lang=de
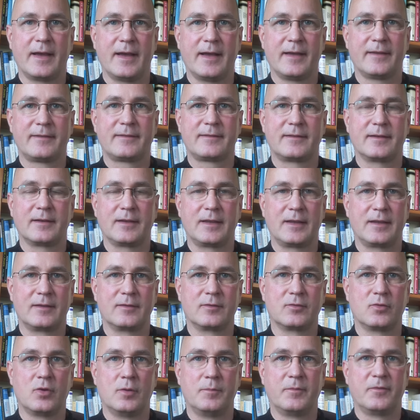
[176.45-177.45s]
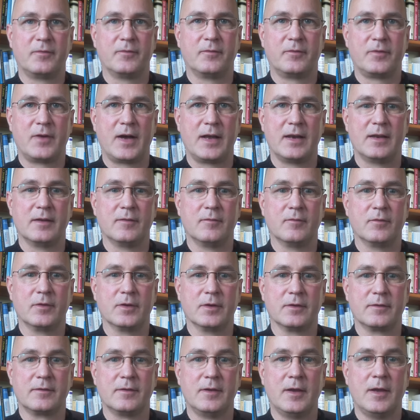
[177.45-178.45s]
erste Regentropfen fallen
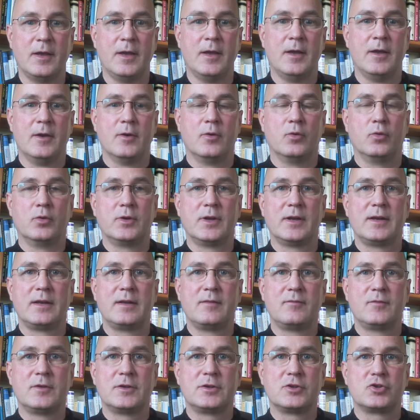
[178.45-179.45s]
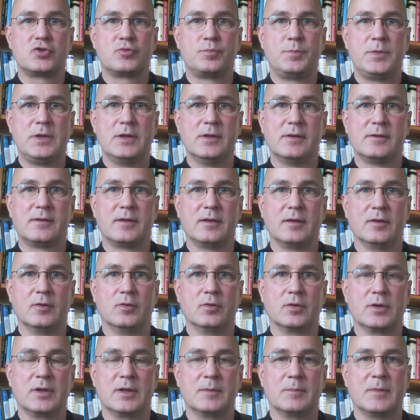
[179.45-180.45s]
wird. Oder nehmen wir die
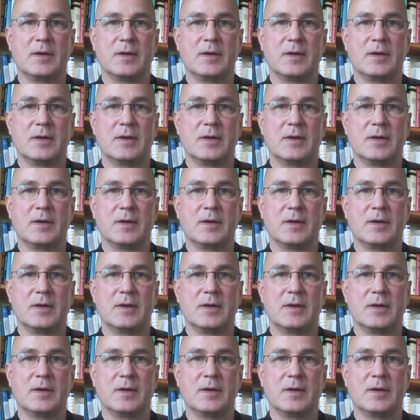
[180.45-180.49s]
Spieltheorie.